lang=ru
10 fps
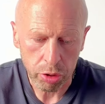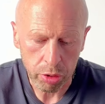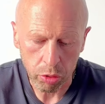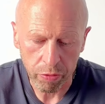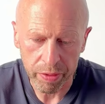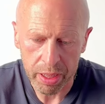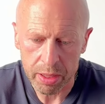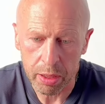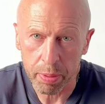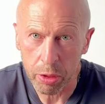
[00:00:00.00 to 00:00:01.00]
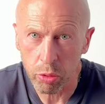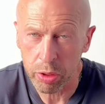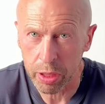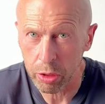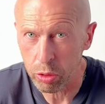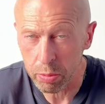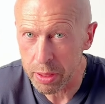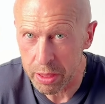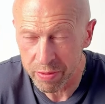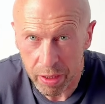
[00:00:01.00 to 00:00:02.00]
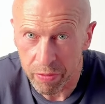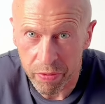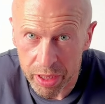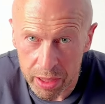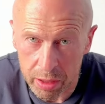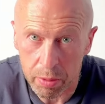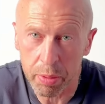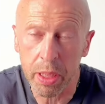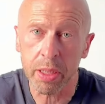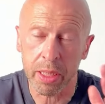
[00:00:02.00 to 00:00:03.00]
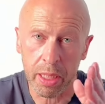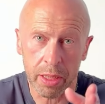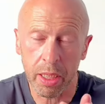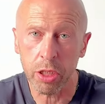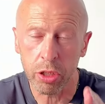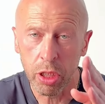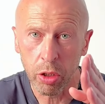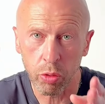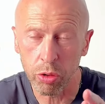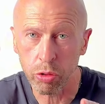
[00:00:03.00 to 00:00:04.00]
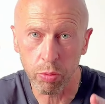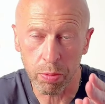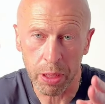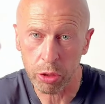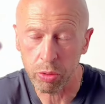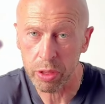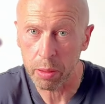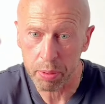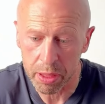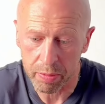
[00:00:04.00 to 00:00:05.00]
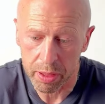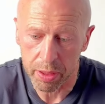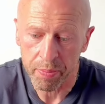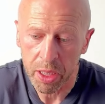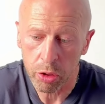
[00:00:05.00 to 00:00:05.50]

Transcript: что такое вредные продукты, которые мы называем вредными? Берите карандаш, ручку, бумажку, записывайте.